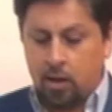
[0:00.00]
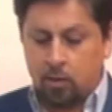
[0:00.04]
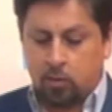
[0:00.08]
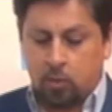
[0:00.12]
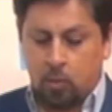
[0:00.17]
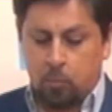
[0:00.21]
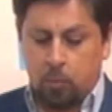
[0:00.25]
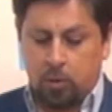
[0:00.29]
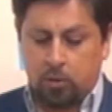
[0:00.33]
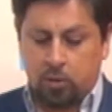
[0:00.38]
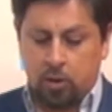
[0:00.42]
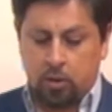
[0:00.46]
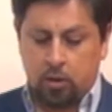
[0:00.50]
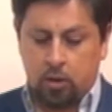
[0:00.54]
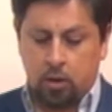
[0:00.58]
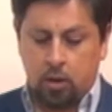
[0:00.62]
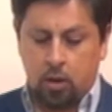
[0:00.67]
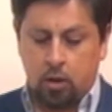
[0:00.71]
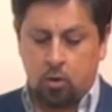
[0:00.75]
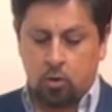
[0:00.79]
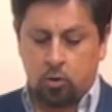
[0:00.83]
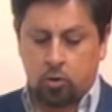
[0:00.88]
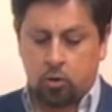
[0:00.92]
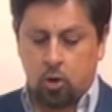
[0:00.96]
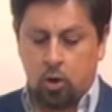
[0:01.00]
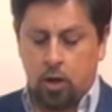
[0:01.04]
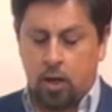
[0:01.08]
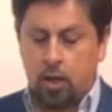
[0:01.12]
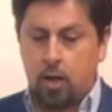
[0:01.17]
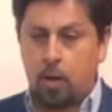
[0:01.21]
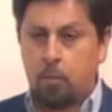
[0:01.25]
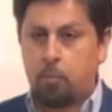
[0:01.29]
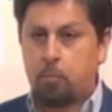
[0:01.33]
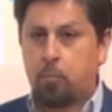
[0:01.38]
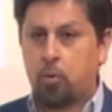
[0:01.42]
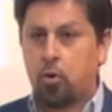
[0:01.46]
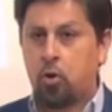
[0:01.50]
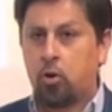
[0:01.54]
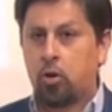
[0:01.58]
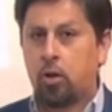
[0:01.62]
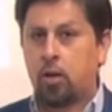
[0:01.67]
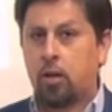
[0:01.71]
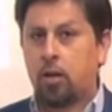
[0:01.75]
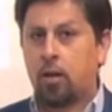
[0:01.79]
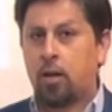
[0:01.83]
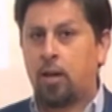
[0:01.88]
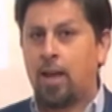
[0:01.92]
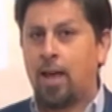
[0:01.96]
San Vicente que es controlada
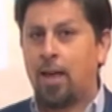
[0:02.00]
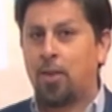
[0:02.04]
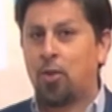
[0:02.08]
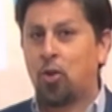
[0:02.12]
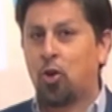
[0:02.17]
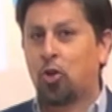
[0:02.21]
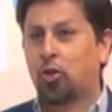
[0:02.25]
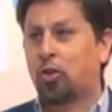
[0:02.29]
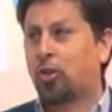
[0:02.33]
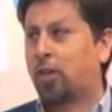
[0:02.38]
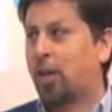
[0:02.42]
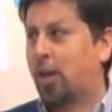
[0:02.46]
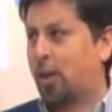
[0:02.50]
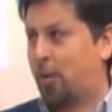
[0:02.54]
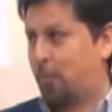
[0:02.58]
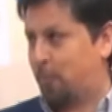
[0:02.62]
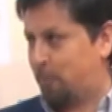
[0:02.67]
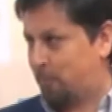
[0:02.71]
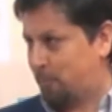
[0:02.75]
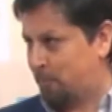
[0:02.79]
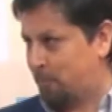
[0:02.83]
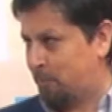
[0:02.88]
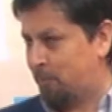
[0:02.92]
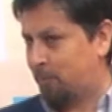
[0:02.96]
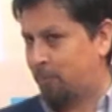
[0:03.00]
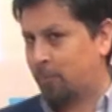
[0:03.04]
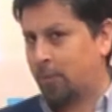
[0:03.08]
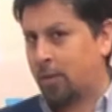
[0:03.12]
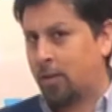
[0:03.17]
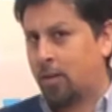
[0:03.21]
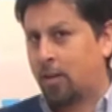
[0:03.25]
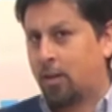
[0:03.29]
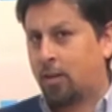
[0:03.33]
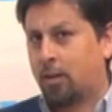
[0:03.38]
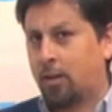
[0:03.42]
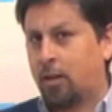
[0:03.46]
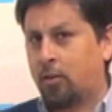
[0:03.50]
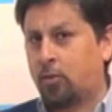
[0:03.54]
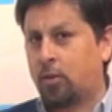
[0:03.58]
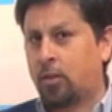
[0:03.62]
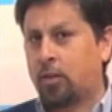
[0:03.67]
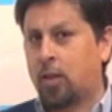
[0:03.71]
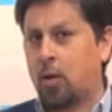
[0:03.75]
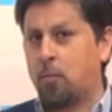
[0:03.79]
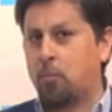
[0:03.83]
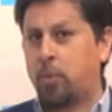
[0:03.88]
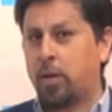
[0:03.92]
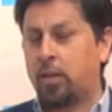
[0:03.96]
por la DOTA, que es
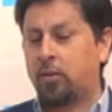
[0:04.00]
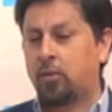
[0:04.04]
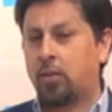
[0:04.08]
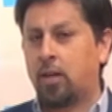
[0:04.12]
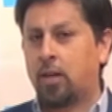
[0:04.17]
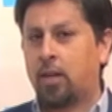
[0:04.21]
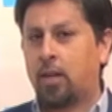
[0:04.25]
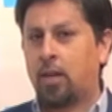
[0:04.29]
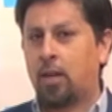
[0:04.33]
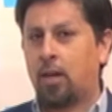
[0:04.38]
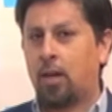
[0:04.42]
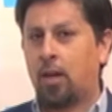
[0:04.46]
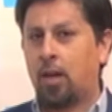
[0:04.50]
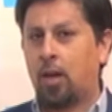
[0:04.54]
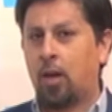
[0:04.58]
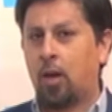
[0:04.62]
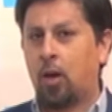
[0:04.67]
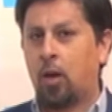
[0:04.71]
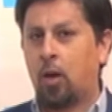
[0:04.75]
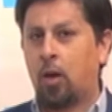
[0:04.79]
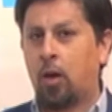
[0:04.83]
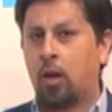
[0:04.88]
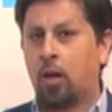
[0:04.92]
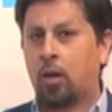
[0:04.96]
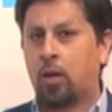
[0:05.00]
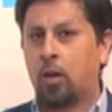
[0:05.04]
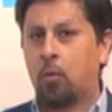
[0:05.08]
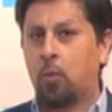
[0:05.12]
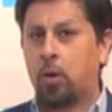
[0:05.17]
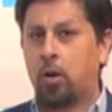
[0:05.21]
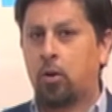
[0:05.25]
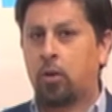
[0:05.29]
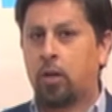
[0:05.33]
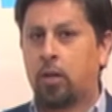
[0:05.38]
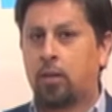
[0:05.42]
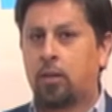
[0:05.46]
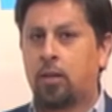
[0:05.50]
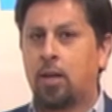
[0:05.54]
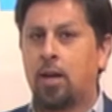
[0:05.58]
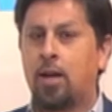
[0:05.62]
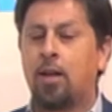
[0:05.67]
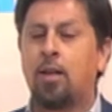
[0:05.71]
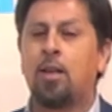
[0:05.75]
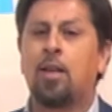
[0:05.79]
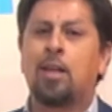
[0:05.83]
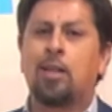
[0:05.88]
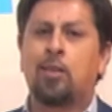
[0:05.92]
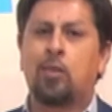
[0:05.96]
esta empresa que, bueno, que
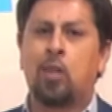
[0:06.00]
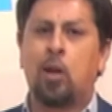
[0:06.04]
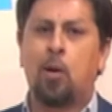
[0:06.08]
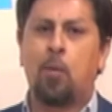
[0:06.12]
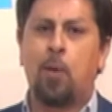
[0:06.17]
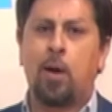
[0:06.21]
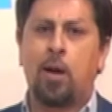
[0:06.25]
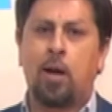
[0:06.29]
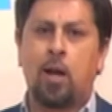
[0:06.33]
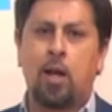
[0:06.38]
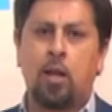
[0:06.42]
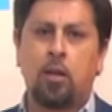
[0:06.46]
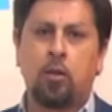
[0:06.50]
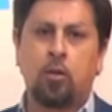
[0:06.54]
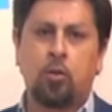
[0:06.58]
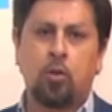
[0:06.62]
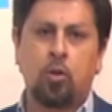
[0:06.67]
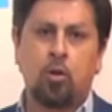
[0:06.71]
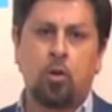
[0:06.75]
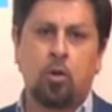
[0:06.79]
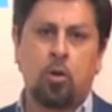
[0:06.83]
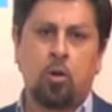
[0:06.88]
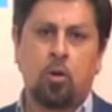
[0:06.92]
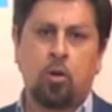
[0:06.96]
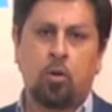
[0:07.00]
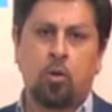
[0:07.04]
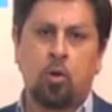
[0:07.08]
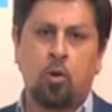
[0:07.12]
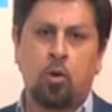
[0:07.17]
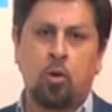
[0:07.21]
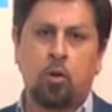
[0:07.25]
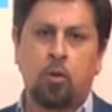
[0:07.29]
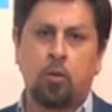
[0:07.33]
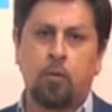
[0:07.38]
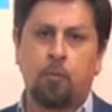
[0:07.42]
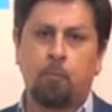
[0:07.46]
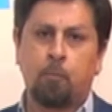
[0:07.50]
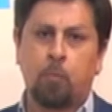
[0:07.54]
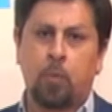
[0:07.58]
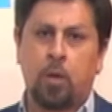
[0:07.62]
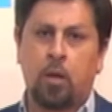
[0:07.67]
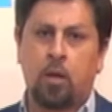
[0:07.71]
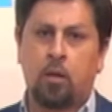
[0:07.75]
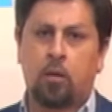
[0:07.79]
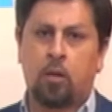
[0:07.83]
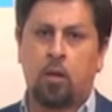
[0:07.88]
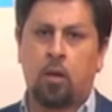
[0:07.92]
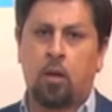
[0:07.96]
está trabajando con,
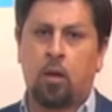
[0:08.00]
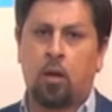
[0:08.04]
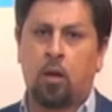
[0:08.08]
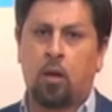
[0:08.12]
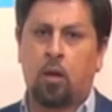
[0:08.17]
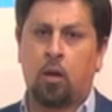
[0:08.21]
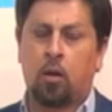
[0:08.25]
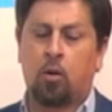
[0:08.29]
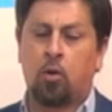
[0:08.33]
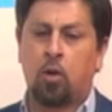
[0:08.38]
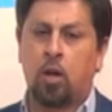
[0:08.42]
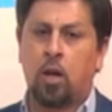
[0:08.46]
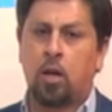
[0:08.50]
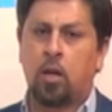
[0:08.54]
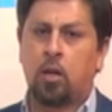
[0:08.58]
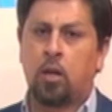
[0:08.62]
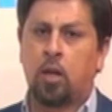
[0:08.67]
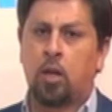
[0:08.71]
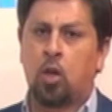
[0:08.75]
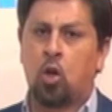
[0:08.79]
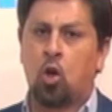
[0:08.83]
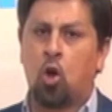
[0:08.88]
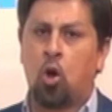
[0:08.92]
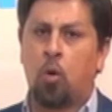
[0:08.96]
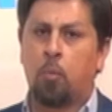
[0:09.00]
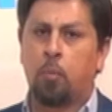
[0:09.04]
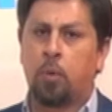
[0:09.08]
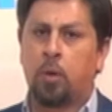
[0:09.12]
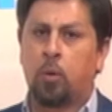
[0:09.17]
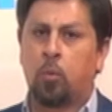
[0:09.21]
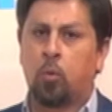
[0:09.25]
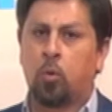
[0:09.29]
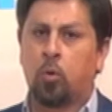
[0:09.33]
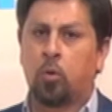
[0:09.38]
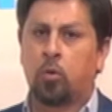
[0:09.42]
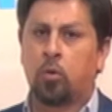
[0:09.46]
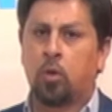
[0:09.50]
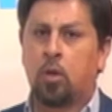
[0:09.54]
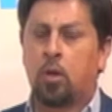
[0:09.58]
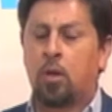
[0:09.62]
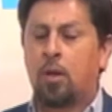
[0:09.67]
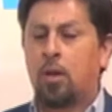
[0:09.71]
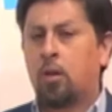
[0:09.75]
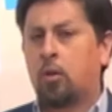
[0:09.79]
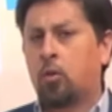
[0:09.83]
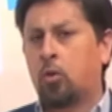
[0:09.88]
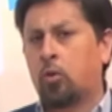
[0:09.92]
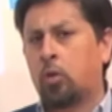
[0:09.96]
este, con la línea de ómnibus,
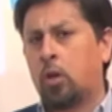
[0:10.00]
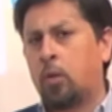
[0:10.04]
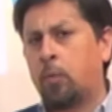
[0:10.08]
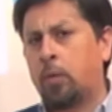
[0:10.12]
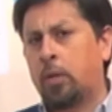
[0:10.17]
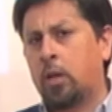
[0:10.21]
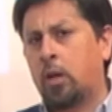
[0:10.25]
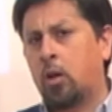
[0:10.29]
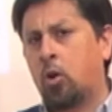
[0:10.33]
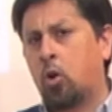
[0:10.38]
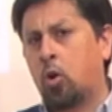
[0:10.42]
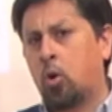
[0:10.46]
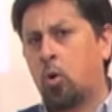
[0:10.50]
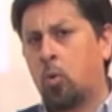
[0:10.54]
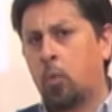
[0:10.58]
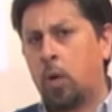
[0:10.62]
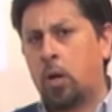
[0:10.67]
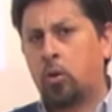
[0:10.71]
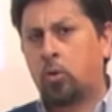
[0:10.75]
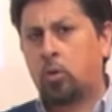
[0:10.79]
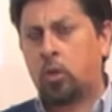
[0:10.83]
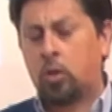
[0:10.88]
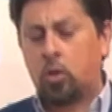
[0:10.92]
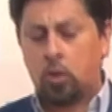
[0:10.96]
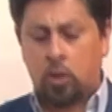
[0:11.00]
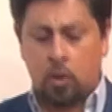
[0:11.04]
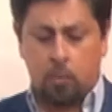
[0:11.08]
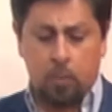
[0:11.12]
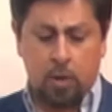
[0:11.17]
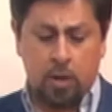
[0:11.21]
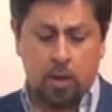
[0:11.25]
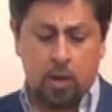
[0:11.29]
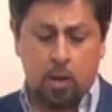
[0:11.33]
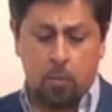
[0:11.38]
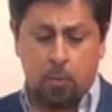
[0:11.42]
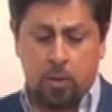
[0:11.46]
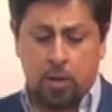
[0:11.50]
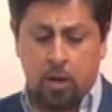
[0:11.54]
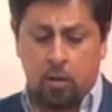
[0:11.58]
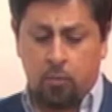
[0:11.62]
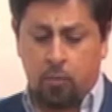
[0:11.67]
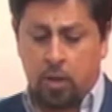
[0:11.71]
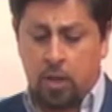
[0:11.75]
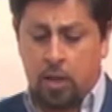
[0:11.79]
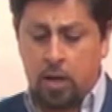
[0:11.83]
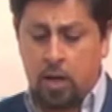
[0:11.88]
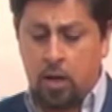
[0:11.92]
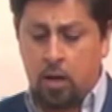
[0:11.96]
no solamente en el conurbano, sino también en Capital
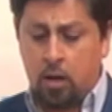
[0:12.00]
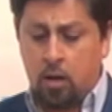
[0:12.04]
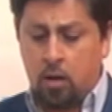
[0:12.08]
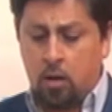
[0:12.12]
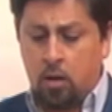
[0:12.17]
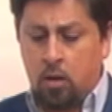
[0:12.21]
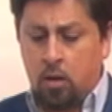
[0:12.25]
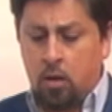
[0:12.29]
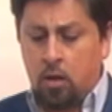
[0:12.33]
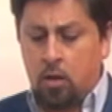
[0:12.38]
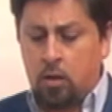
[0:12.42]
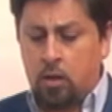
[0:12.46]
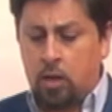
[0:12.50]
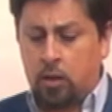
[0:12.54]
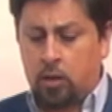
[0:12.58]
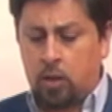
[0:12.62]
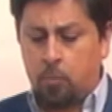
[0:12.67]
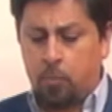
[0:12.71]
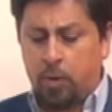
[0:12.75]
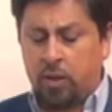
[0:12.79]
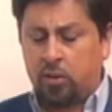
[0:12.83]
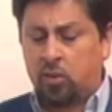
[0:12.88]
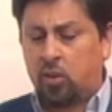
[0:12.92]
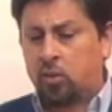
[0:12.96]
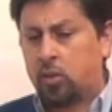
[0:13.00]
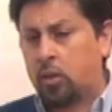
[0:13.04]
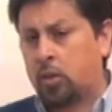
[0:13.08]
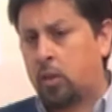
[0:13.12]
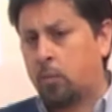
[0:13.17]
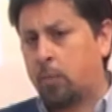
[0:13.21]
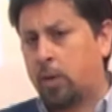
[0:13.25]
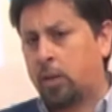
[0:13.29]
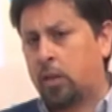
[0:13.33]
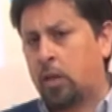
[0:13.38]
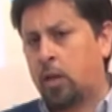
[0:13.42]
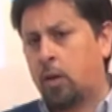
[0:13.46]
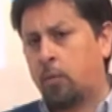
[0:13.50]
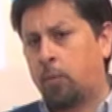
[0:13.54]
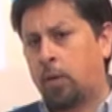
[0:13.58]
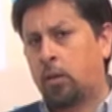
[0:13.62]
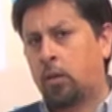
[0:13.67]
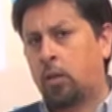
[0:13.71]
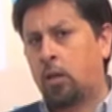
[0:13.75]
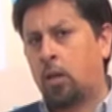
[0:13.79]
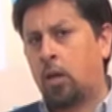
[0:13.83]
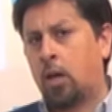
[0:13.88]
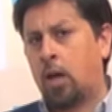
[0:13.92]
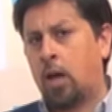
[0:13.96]
Federal. Y esta empresa
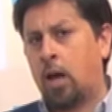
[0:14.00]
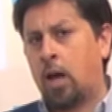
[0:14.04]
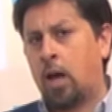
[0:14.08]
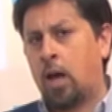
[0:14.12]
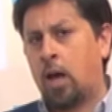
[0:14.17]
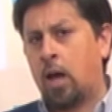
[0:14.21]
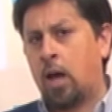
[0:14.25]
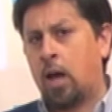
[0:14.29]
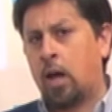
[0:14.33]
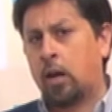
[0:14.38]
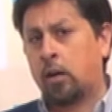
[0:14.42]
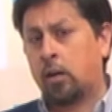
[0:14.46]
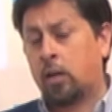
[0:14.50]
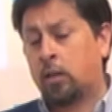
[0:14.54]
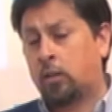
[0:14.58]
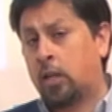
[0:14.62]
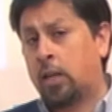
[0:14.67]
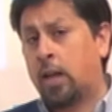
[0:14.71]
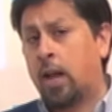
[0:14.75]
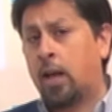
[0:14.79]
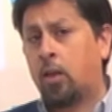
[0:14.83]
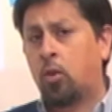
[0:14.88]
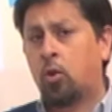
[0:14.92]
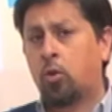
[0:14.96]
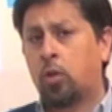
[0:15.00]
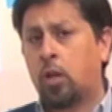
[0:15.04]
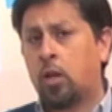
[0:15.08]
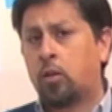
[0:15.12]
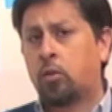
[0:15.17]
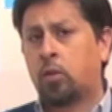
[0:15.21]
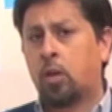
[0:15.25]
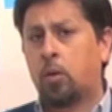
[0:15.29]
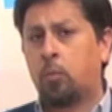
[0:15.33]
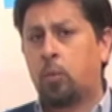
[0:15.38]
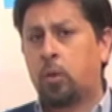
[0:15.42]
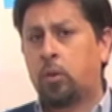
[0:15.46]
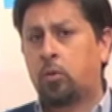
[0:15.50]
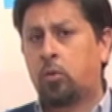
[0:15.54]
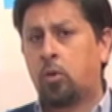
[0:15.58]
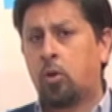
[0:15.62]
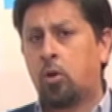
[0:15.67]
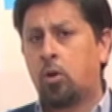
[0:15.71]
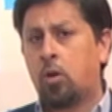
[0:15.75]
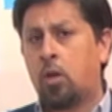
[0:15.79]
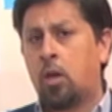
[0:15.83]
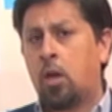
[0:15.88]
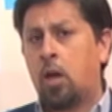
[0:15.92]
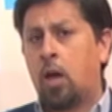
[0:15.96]
sistemáticamente ha retirado del
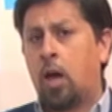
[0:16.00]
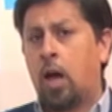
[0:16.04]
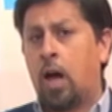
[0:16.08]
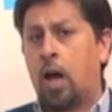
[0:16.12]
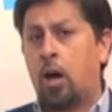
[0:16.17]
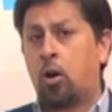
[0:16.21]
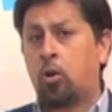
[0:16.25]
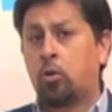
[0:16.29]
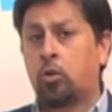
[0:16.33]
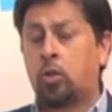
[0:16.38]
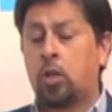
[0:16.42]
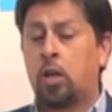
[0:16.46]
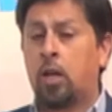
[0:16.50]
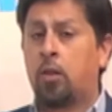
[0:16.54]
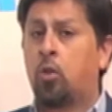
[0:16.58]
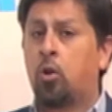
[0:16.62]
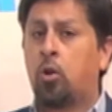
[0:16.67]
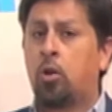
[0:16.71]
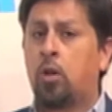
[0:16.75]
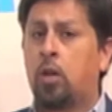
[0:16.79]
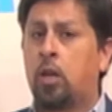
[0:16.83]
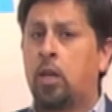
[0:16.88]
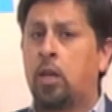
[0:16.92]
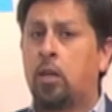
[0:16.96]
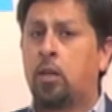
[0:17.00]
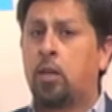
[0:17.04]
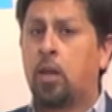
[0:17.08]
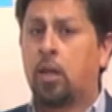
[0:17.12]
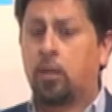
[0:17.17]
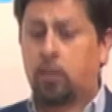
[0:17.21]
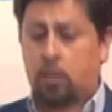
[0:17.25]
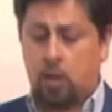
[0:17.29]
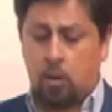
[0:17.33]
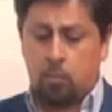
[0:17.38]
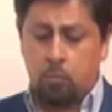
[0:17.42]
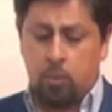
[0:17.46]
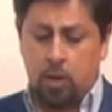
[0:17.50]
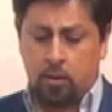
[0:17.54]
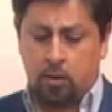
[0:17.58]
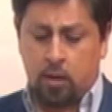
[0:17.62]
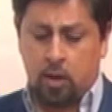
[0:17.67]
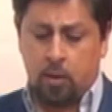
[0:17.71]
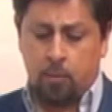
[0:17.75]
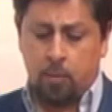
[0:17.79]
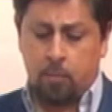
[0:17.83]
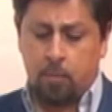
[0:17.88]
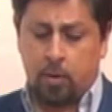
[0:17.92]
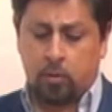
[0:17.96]
servicio a otras dos líneas, también
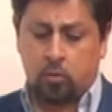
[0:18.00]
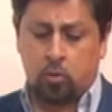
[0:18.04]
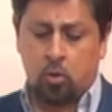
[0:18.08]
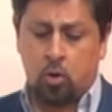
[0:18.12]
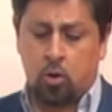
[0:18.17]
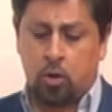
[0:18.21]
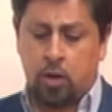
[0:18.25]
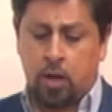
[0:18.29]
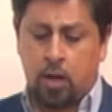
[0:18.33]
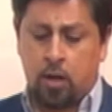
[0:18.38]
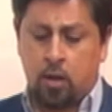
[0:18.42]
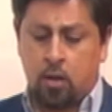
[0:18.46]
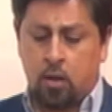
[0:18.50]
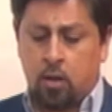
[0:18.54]
de la misma zona,